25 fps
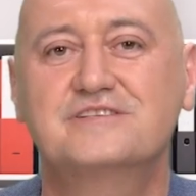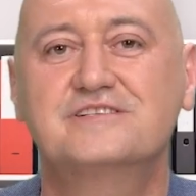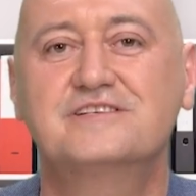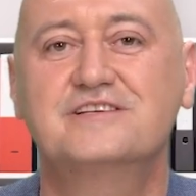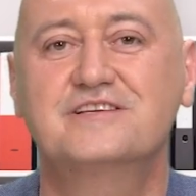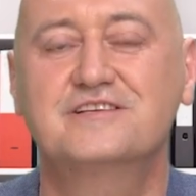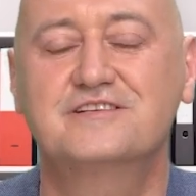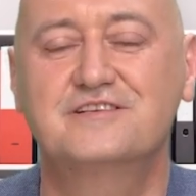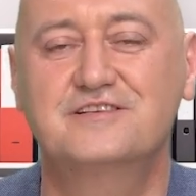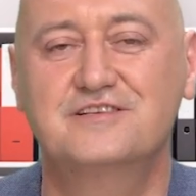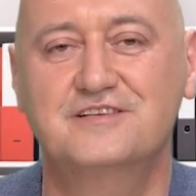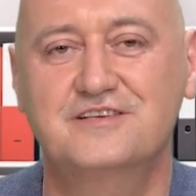из
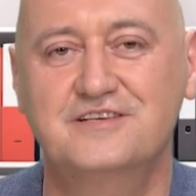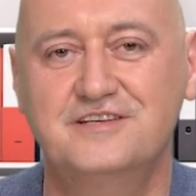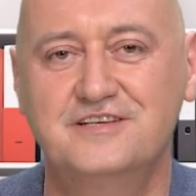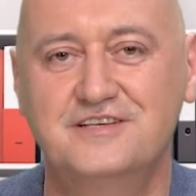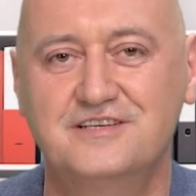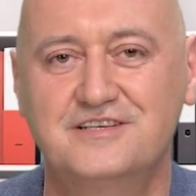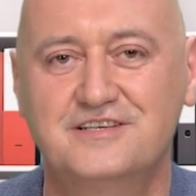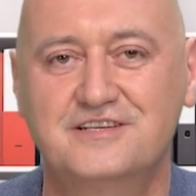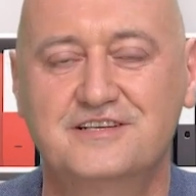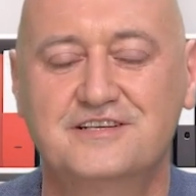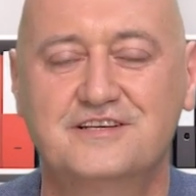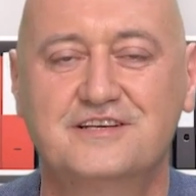
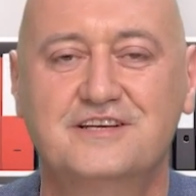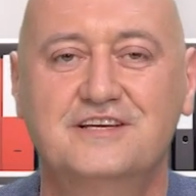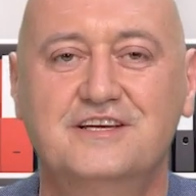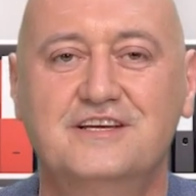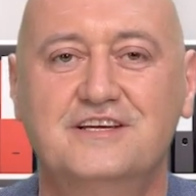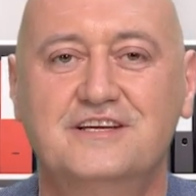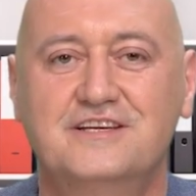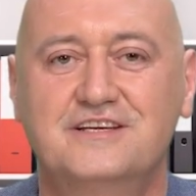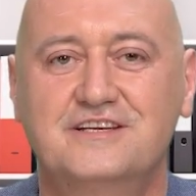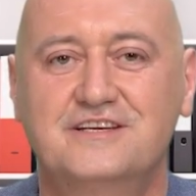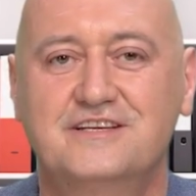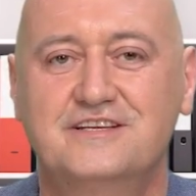еды или
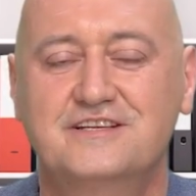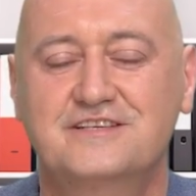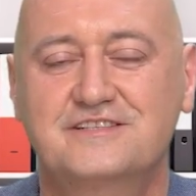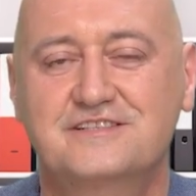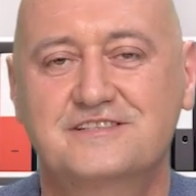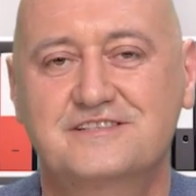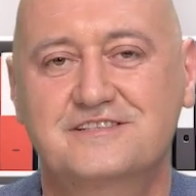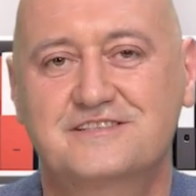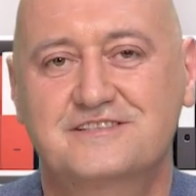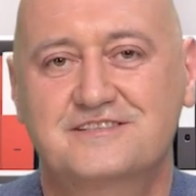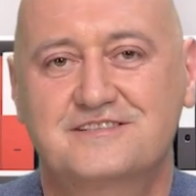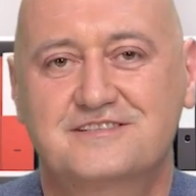
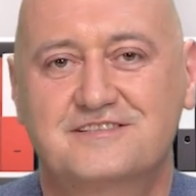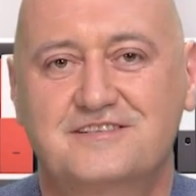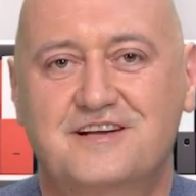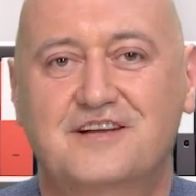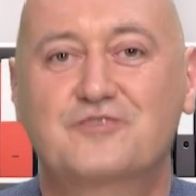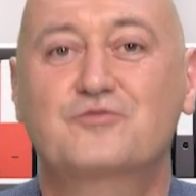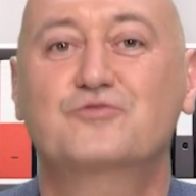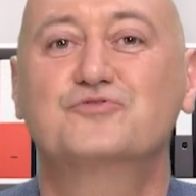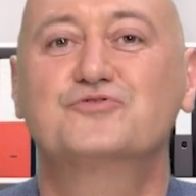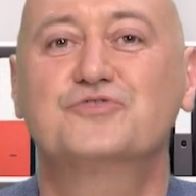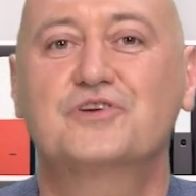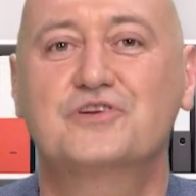из э,
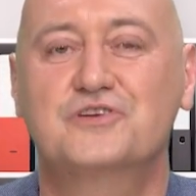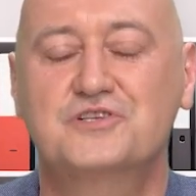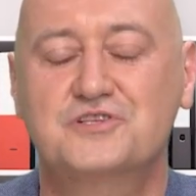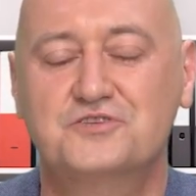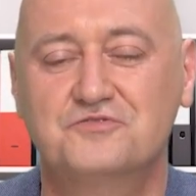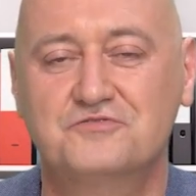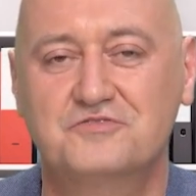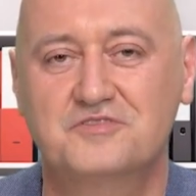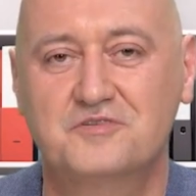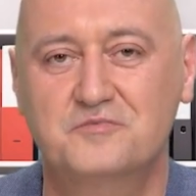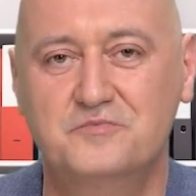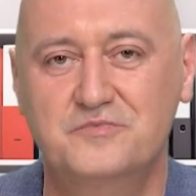
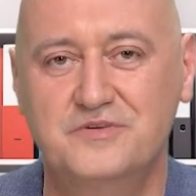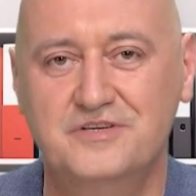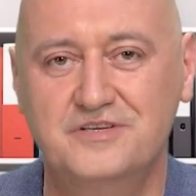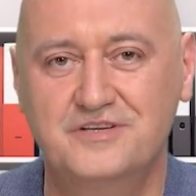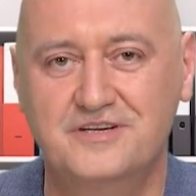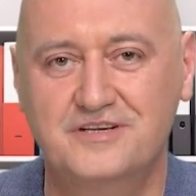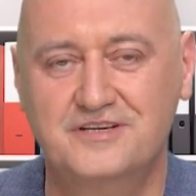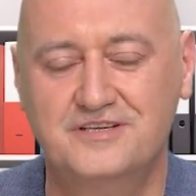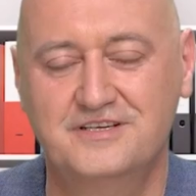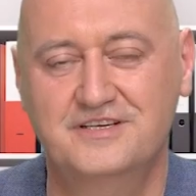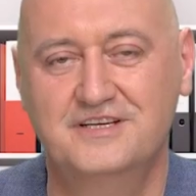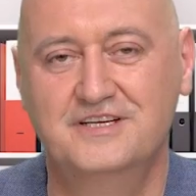окружающего
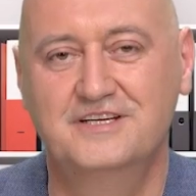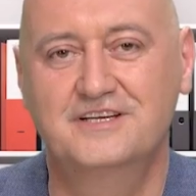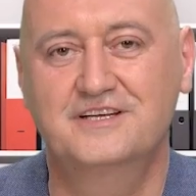мира?